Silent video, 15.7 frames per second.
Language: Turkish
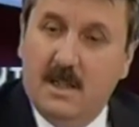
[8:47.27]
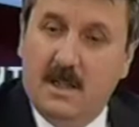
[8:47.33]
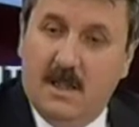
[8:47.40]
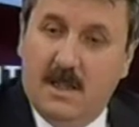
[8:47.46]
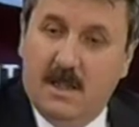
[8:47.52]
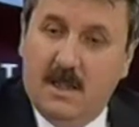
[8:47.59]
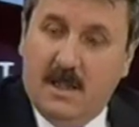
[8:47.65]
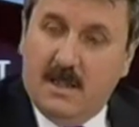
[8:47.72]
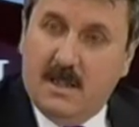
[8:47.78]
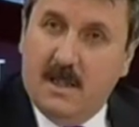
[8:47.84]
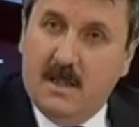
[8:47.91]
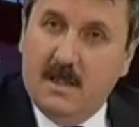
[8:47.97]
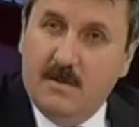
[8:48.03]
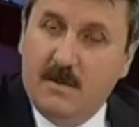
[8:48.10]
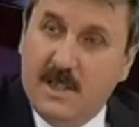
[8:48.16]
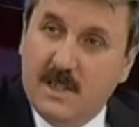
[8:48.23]
e, hatta
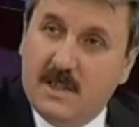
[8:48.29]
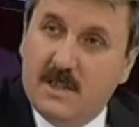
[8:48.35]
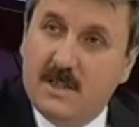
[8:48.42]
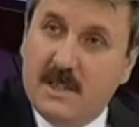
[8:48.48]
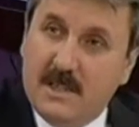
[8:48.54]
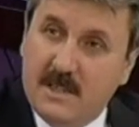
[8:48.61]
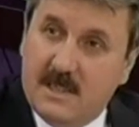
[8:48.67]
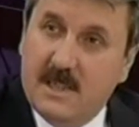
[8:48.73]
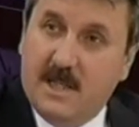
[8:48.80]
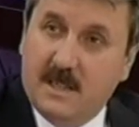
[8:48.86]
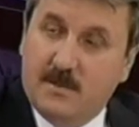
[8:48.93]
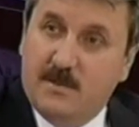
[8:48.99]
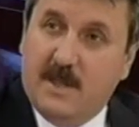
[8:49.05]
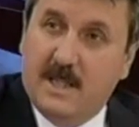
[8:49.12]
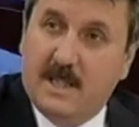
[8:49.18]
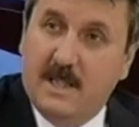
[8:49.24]
dedi meclis içindeki siyasi
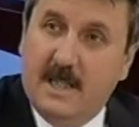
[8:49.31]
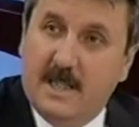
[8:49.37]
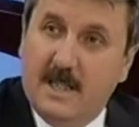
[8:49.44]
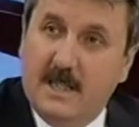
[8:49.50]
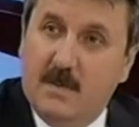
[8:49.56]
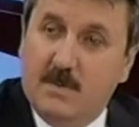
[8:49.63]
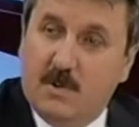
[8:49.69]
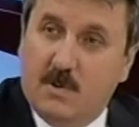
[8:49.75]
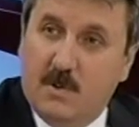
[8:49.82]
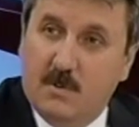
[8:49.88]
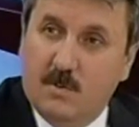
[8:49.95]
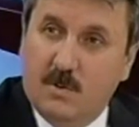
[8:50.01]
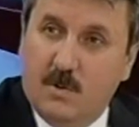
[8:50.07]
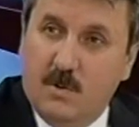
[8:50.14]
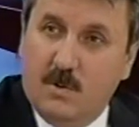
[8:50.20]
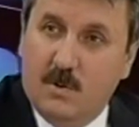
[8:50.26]
partilerden de bir
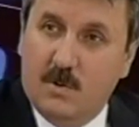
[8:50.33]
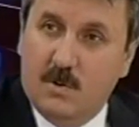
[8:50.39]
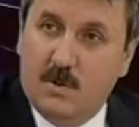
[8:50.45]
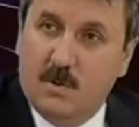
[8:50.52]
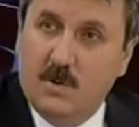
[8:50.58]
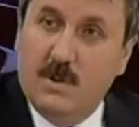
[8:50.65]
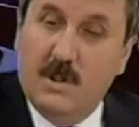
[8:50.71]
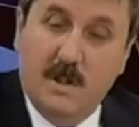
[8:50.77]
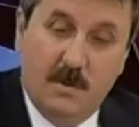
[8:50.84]
komisyon kurulsun.